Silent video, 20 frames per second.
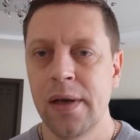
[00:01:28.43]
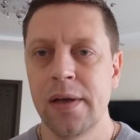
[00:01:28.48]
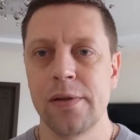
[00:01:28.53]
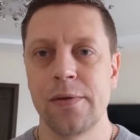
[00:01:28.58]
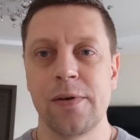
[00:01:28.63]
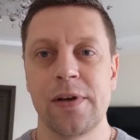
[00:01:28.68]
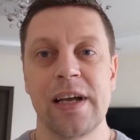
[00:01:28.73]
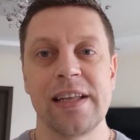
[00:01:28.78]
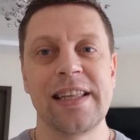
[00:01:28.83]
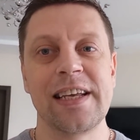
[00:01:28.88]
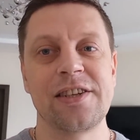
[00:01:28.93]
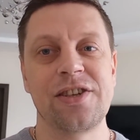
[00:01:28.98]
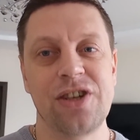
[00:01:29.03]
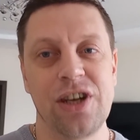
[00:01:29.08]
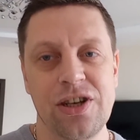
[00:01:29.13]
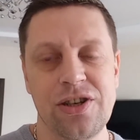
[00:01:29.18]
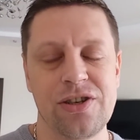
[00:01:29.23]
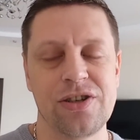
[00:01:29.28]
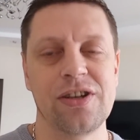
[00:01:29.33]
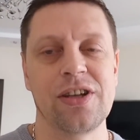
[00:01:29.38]
Но когда
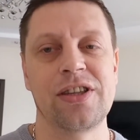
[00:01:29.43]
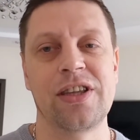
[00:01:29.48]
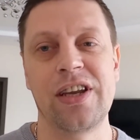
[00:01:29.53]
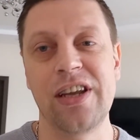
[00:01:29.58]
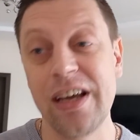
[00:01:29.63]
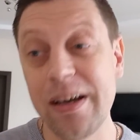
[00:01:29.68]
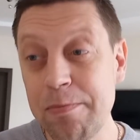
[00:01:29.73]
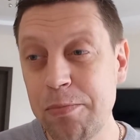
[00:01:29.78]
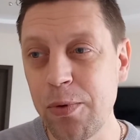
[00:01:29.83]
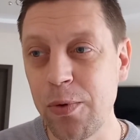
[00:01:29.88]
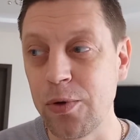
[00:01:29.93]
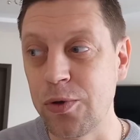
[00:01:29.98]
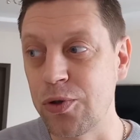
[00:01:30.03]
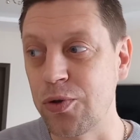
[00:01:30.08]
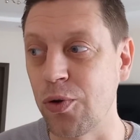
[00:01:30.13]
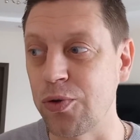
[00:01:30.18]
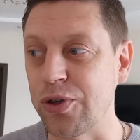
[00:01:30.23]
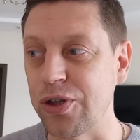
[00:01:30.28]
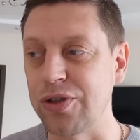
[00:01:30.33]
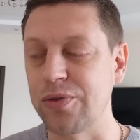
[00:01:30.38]
женщина требует
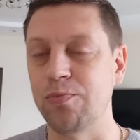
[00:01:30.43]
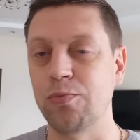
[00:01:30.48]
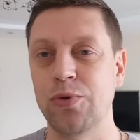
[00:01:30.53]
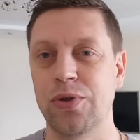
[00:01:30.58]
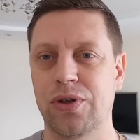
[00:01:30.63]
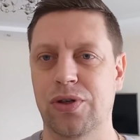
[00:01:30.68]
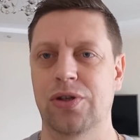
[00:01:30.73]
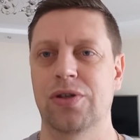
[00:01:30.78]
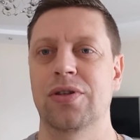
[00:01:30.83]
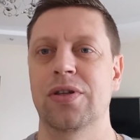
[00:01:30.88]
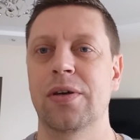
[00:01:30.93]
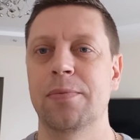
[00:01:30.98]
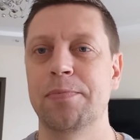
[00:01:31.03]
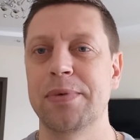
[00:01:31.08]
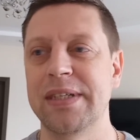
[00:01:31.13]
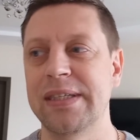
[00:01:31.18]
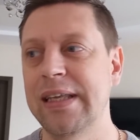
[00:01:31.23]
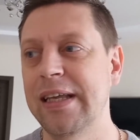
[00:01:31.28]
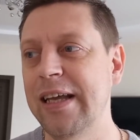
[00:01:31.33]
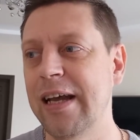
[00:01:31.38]
что-то с мужчины
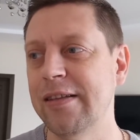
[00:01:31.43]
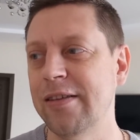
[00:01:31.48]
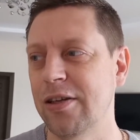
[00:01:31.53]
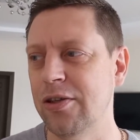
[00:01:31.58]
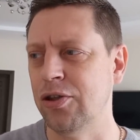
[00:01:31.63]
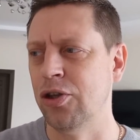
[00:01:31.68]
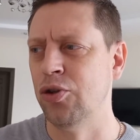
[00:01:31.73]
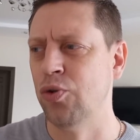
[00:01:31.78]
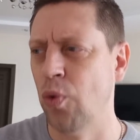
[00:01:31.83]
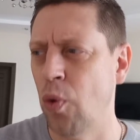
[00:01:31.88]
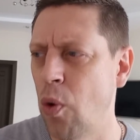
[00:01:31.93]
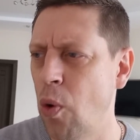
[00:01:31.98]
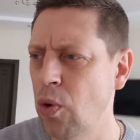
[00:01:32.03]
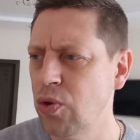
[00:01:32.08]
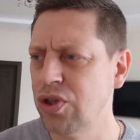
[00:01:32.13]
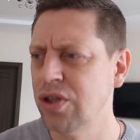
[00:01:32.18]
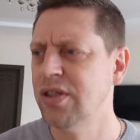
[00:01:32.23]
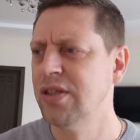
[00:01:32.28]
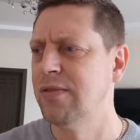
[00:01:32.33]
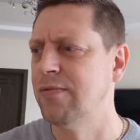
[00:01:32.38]
постоянно ты
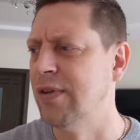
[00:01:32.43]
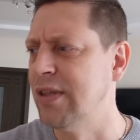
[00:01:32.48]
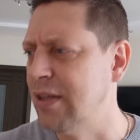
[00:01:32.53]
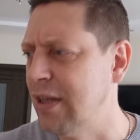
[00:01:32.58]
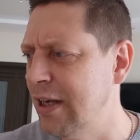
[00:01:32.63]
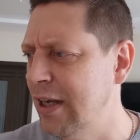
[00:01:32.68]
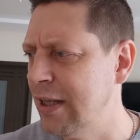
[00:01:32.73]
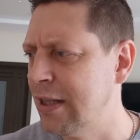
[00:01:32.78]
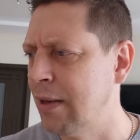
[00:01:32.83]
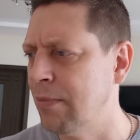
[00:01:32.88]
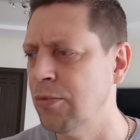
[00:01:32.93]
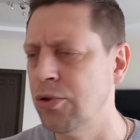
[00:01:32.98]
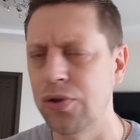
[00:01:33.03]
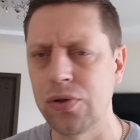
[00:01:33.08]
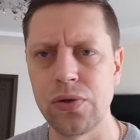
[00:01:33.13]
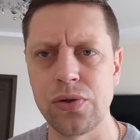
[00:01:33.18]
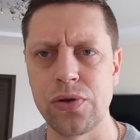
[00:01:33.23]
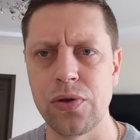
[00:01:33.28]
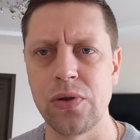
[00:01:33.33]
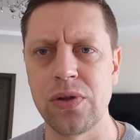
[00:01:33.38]
должен, цветы, там
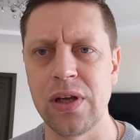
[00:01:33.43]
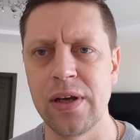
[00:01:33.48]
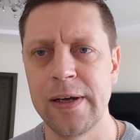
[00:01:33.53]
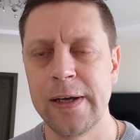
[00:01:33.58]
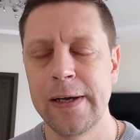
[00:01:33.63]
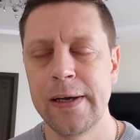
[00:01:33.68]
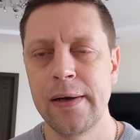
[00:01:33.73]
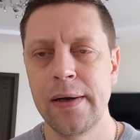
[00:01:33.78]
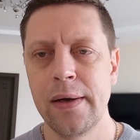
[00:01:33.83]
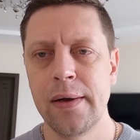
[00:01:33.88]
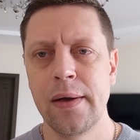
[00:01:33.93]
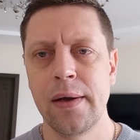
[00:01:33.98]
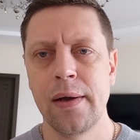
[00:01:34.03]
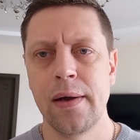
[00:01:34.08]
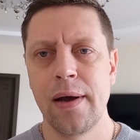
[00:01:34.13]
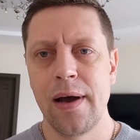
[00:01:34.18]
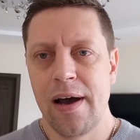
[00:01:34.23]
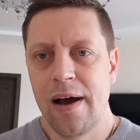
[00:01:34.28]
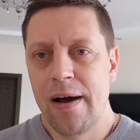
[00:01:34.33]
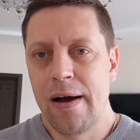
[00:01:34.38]
еще что-то.
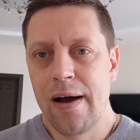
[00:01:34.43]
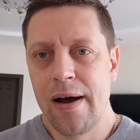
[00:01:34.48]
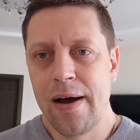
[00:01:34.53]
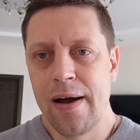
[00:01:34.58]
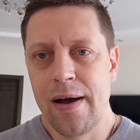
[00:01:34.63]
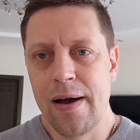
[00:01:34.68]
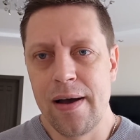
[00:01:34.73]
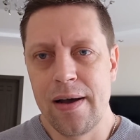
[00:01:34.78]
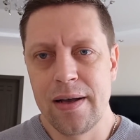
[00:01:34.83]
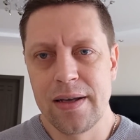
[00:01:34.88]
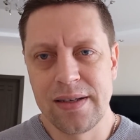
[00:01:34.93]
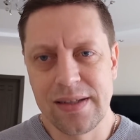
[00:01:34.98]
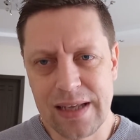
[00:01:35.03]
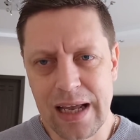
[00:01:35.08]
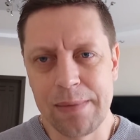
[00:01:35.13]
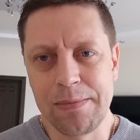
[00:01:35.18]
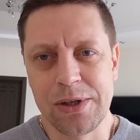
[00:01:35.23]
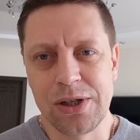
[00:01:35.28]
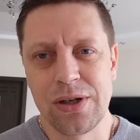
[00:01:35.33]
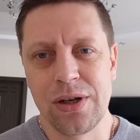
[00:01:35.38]
А
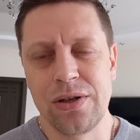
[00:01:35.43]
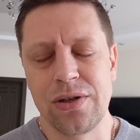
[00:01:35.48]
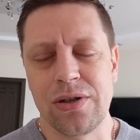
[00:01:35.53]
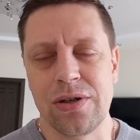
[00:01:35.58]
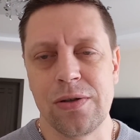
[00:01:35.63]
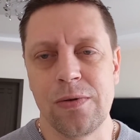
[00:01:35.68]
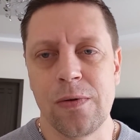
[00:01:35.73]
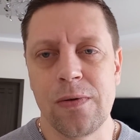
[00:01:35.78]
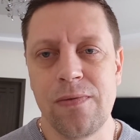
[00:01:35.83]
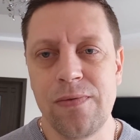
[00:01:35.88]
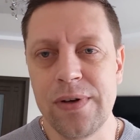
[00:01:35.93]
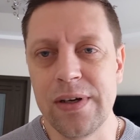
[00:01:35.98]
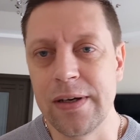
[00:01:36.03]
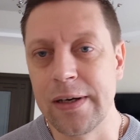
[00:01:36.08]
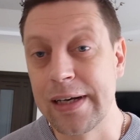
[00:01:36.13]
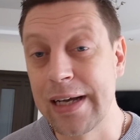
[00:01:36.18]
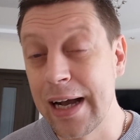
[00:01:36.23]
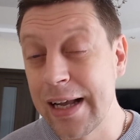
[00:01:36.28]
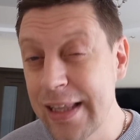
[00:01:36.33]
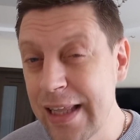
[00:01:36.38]
сами женщины, вот вы,
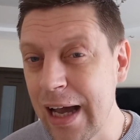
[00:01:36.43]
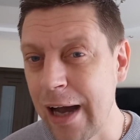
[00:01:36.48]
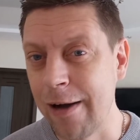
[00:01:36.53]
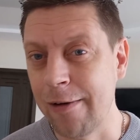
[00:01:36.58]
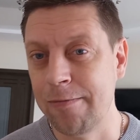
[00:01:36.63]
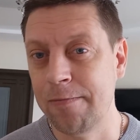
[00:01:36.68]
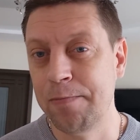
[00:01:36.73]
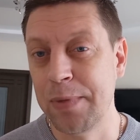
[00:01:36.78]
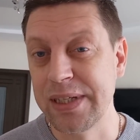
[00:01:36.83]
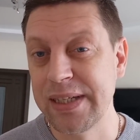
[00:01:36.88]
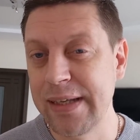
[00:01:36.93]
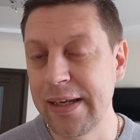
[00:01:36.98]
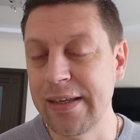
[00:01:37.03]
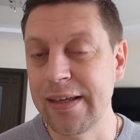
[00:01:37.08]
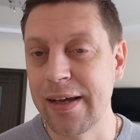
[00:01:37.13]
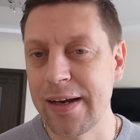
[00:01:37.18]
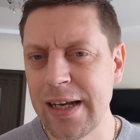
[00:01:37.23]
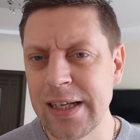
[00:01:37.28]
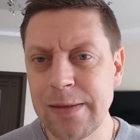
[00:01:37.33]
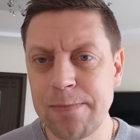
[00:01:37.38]
когда в
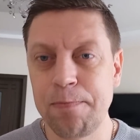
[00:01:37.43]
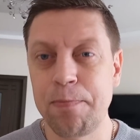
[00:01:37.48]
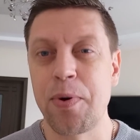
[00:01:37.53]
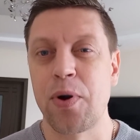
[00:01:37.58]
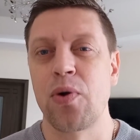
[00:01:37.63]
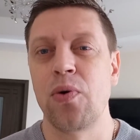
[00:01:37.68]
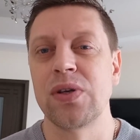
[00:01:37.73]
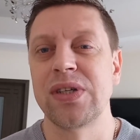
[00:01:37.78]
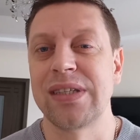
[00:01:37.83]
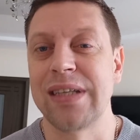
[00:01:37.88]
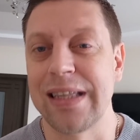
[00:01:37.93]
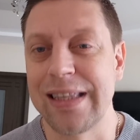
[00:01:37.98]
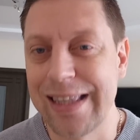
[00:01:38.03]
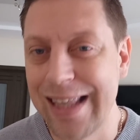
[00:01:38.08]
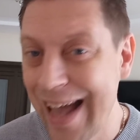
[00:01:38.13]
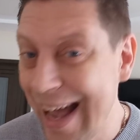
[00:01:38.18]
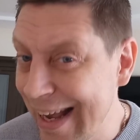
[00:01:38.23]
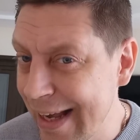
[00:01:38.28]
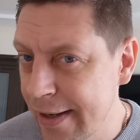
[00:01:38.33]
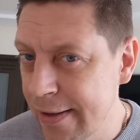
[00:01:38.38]
последний раз просто
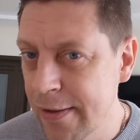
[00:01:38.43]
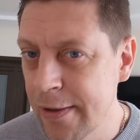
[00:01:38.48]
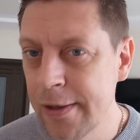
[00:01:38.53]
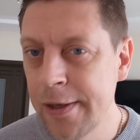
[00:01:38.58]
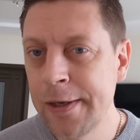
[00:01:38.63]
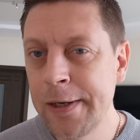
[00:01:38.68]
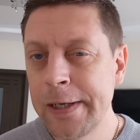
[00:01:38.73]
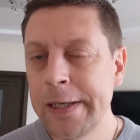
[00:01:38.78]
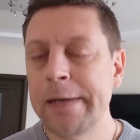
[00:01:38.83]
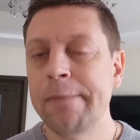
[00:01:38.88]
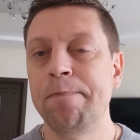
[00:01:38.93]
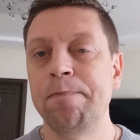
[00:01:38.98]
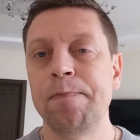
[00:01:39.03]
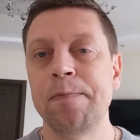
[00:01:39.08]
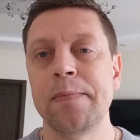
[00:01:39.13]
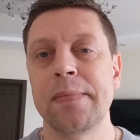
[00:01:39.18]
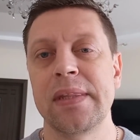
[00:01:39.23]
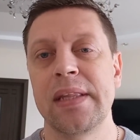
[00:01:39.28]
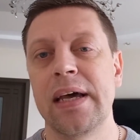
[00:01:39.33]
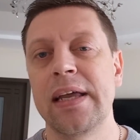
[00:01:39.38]
так
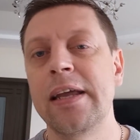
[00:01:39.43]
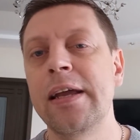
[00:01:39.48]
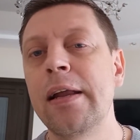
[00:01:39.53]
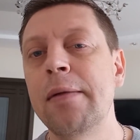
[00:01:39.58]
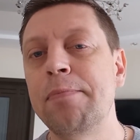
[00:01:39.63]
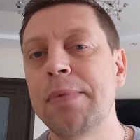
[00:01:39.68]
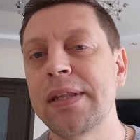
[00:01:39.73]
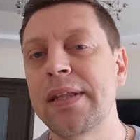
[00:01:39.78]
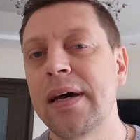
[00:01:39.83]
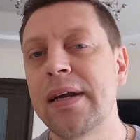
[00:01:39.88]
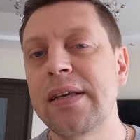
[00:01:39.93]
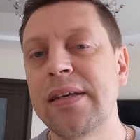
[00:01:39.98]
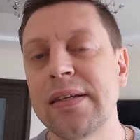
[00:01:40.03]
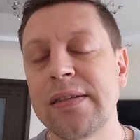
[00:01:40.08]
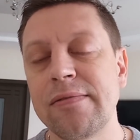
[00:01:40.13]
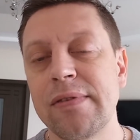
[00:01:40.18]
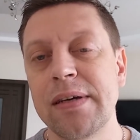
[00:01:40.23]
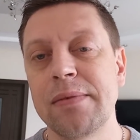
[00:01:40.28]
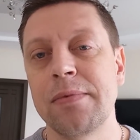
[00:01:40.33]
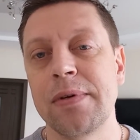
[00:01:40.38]
дарили подарки
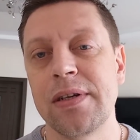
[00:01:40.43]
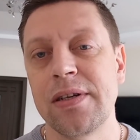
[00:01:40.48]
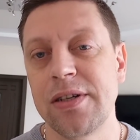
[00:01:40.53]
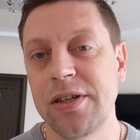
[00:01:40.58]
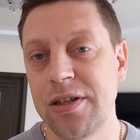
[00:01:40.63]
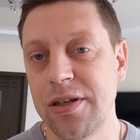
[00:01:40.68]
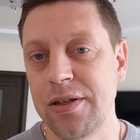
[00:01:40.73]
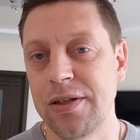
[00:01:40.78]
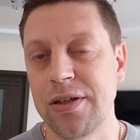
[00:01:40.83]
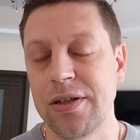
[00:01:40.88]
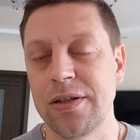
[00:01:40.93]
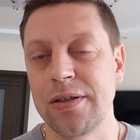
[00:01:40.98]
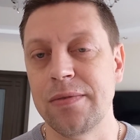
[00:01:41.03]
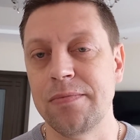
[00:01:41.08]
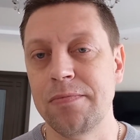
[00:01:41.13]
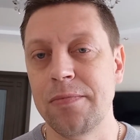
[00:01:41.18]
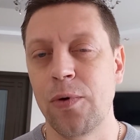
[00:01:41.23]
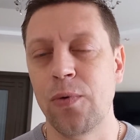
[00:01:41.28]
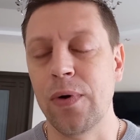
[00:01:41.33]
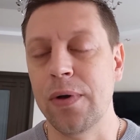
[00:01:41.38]
своим
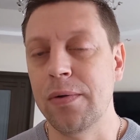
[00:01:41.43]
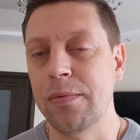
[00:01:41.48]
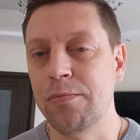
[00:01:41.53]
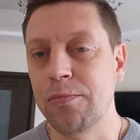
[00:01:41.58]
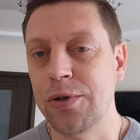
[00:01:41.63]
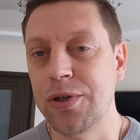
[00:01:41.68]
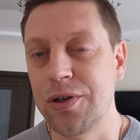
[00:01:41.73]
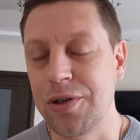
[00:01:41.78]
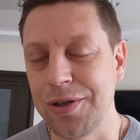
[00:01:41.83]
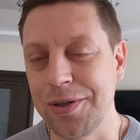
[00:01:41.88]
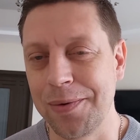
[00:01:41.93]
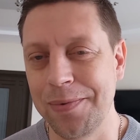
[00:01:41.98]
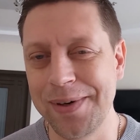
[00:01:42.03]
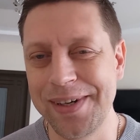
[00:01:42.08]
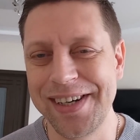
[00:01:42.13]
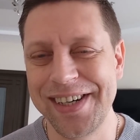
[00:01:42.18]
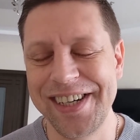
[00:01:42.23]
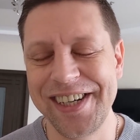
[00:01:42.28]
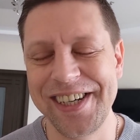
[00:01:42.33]
женщинам? Ой, мужчинам.